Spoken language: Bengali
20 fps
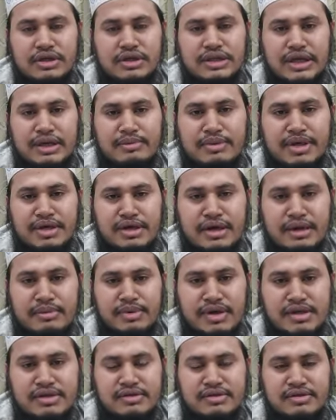যে আমার
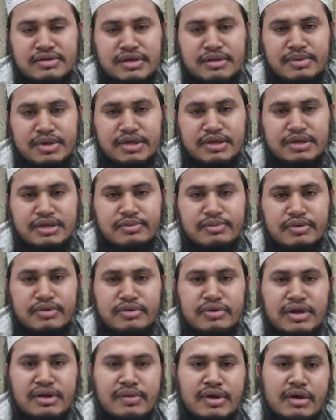নামাজ আমার
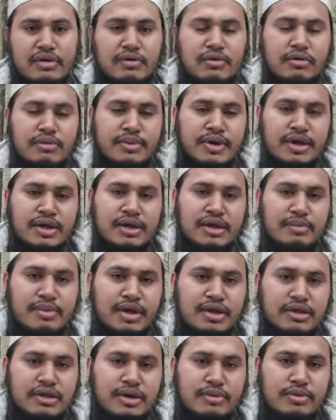জীবন আমার কোরবানি
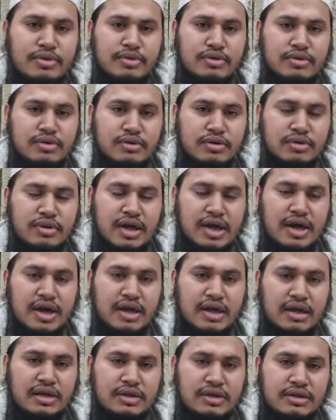আমার যাবতীয়
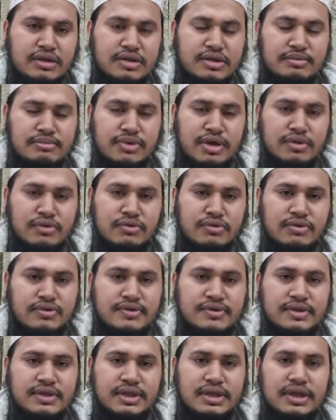হায়াত মাউথ
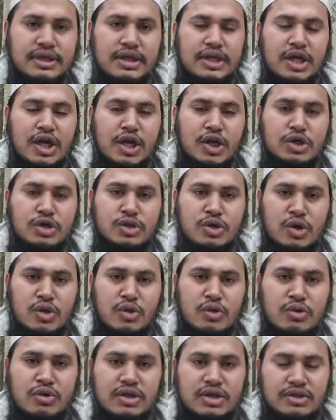
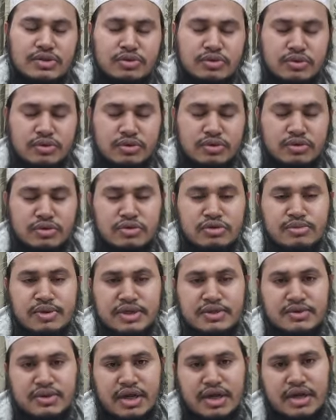সকল কিছু
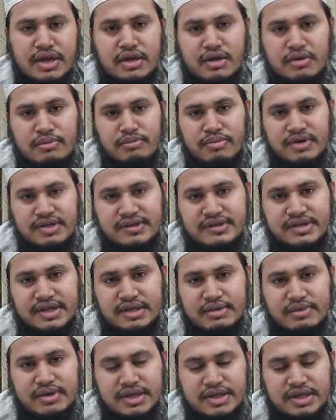শুধুমাত্র আল্লাহ রব্বুল
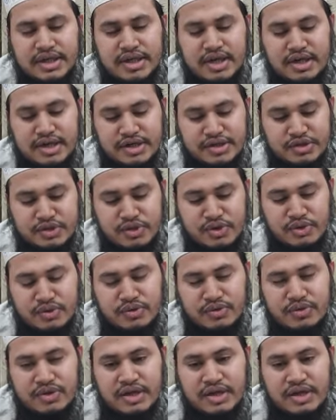ইজাতুল জালালের জন্য